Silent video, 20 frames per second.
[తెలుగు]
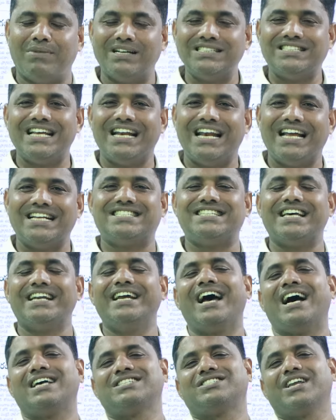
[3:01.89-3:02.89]
మంచి
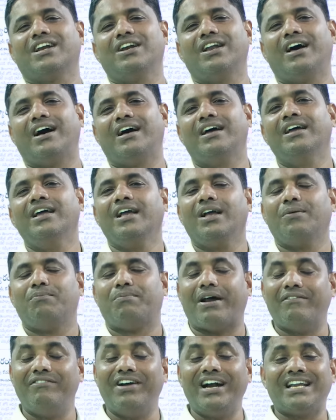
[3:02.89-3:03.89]
లగ్జరీ హాస్టల్లా
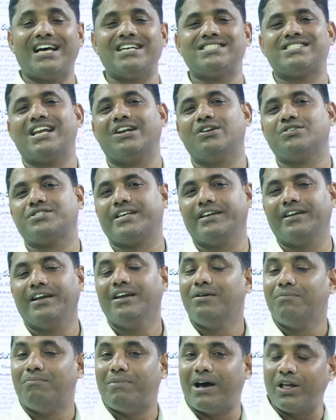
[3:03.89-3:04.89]
ప్రైవేట్ హాస్టల్లో వస్తాయి
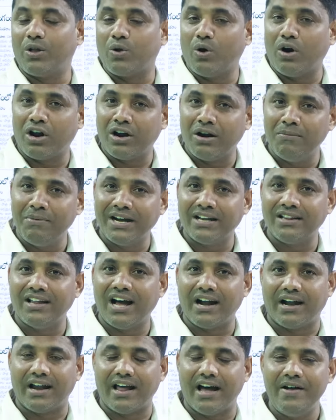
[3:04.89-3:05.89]
మరి గవర్నమెంట్
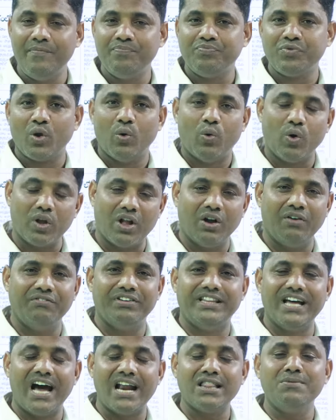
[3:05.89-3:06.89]
దాంట్లో ఒక్కో
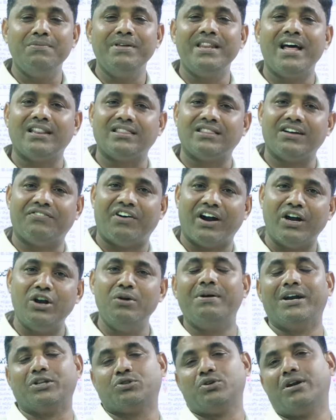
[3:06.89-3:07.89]
విద్యార్థి మీద అంత
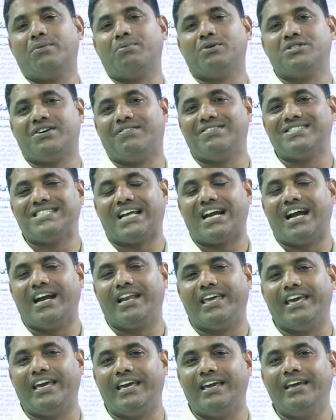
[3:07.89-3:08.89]
ఫండ్ పెడుతున్నప్పుడు
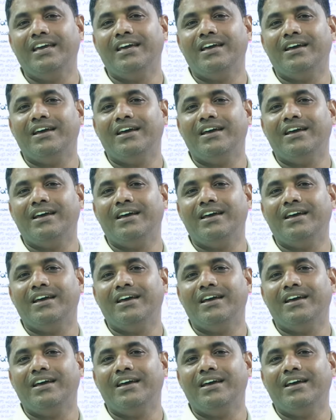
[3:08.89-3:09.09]
సంవత్సరానికి